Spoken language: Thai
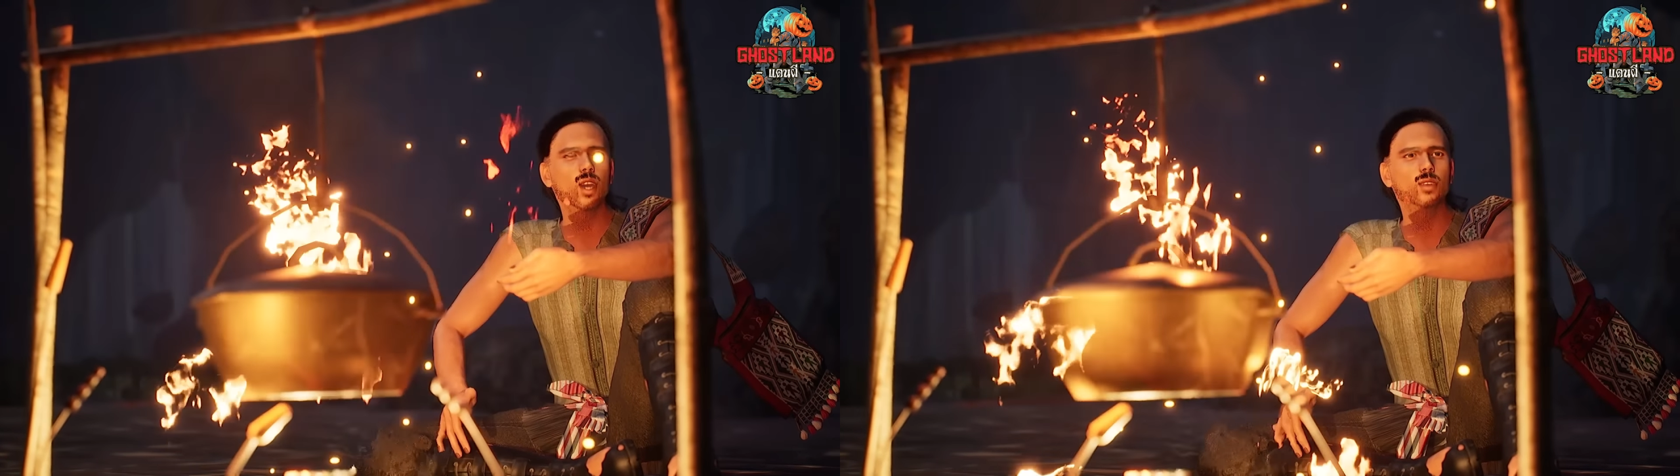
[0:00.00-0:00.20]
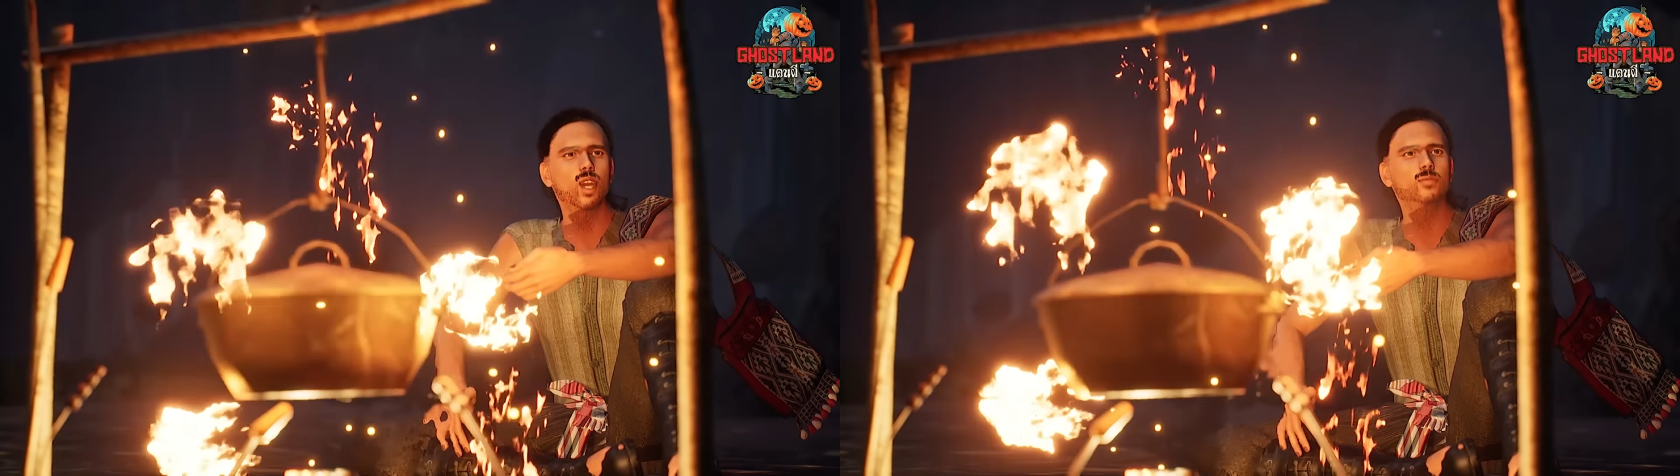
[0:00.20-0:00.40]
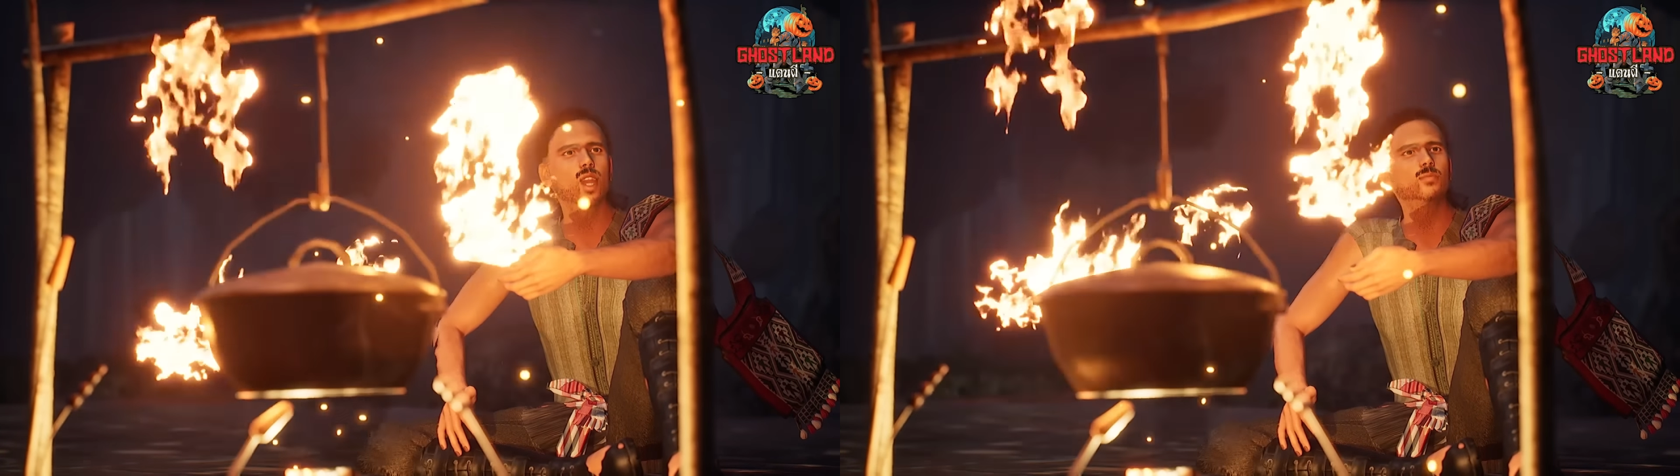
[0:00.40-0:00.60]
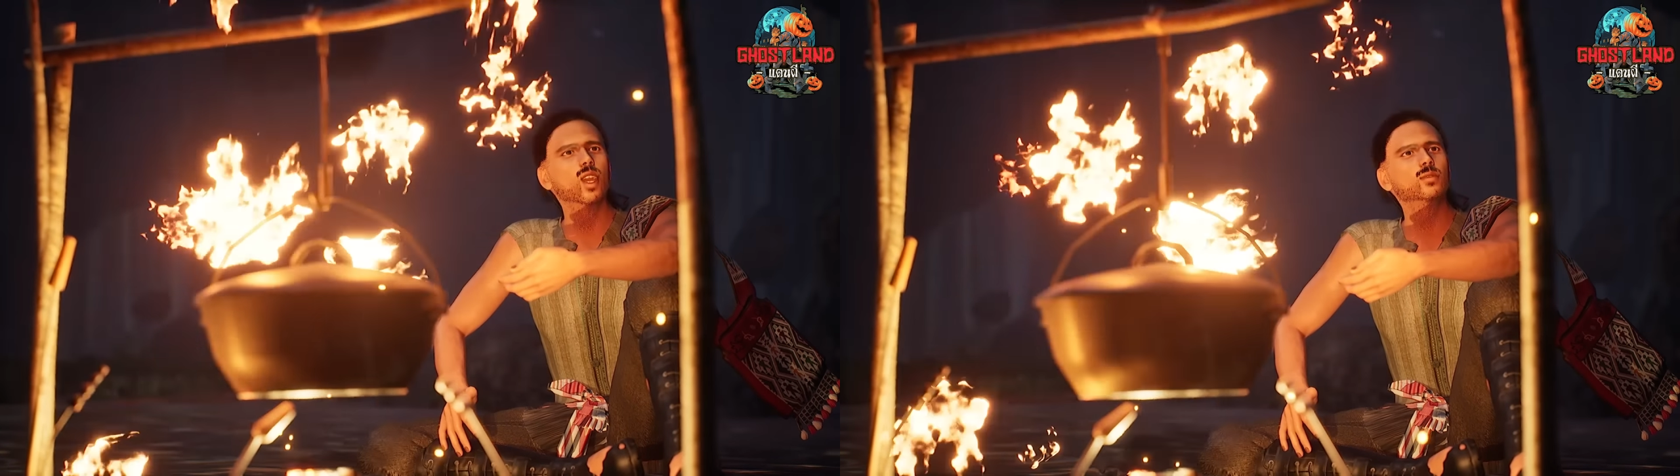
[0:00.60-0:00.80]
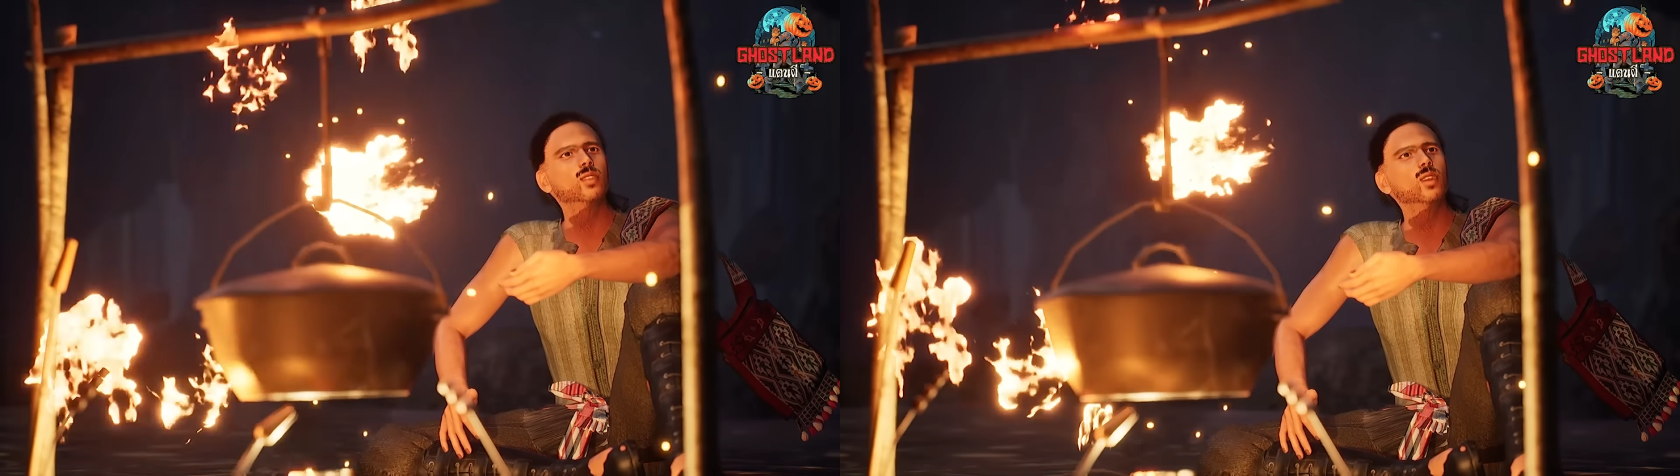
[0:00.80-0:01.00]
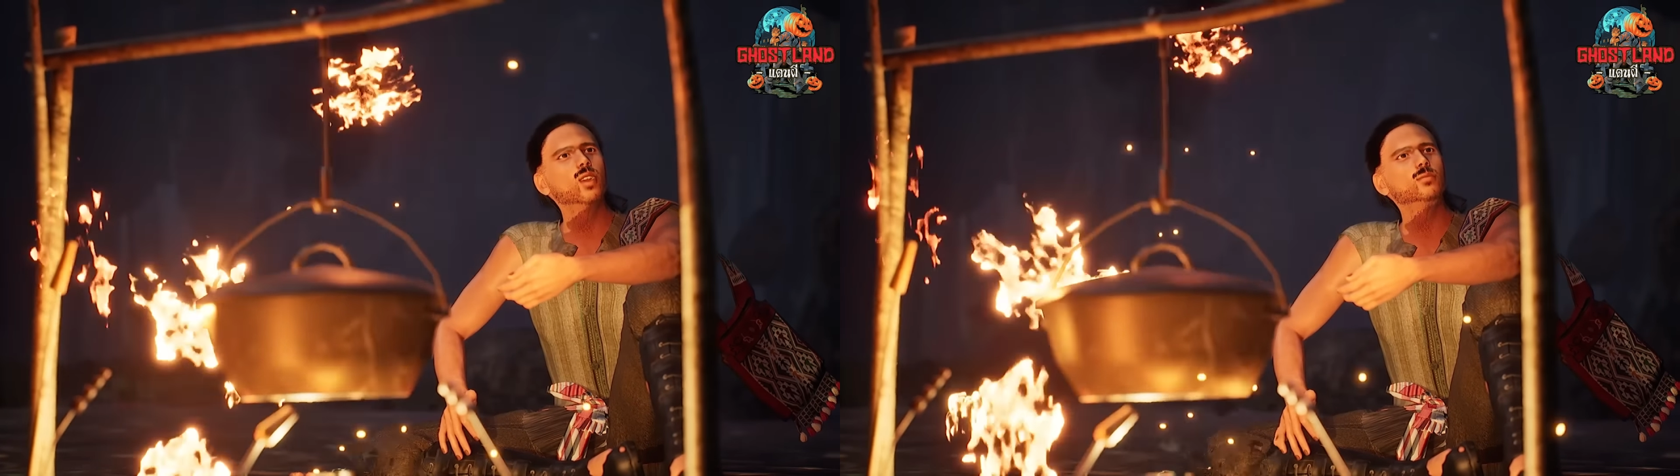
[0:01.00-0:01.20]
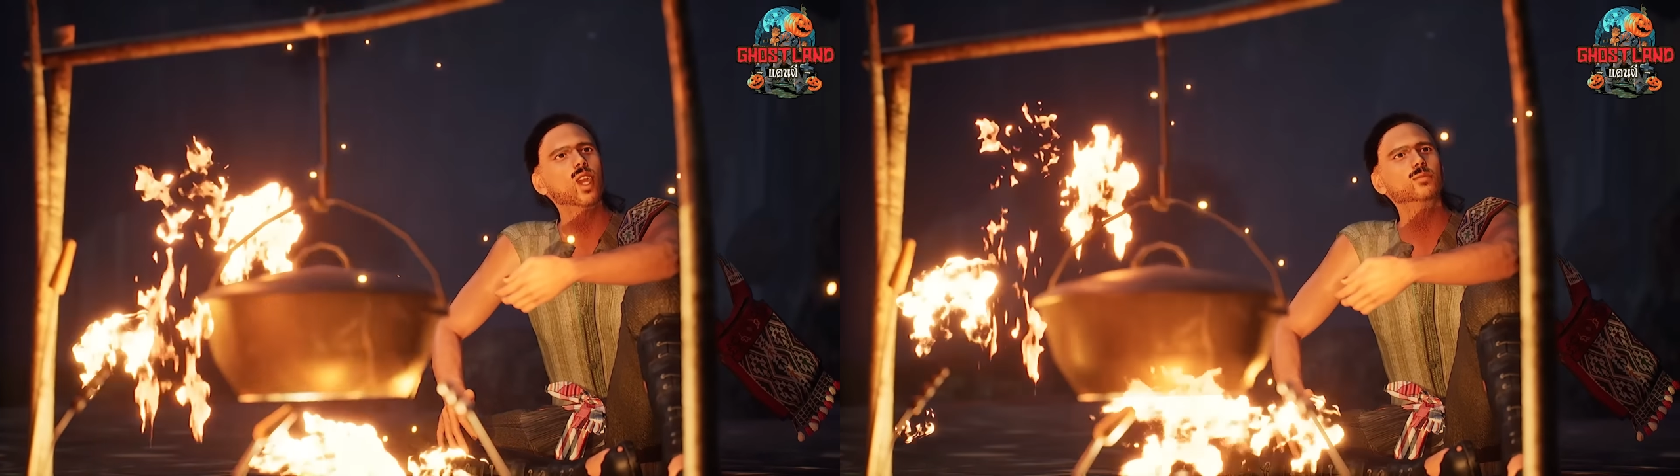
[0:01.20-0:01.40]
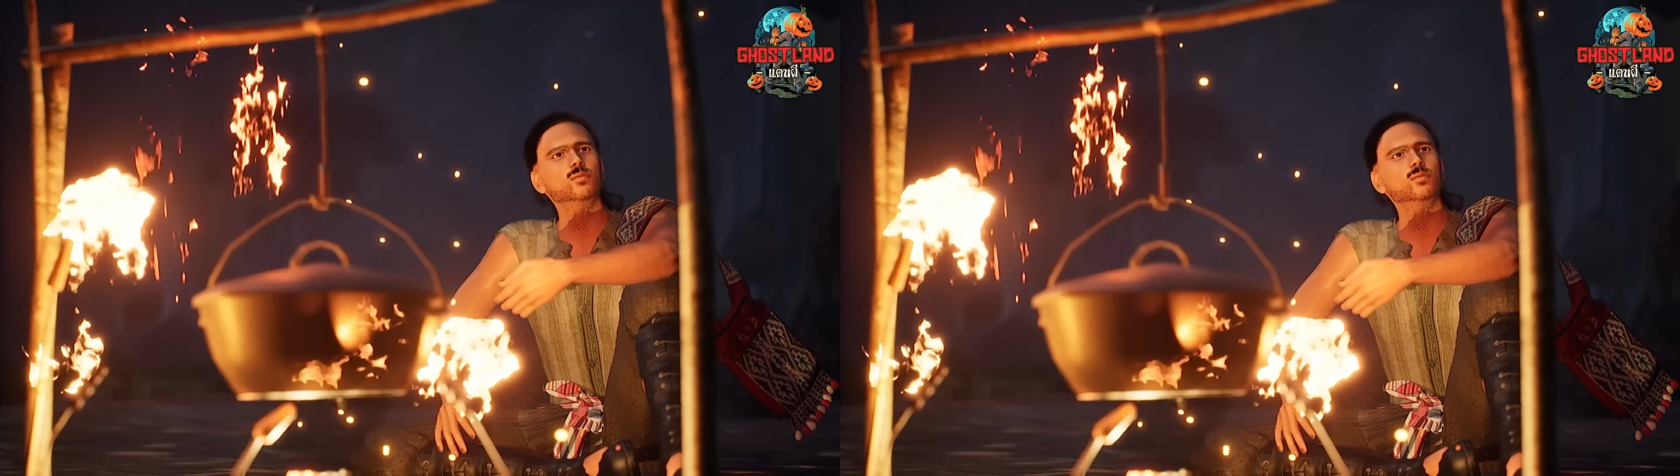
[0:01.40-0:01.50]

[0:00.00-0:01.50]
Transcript: ผิดกฎหมายเดินผ่านมา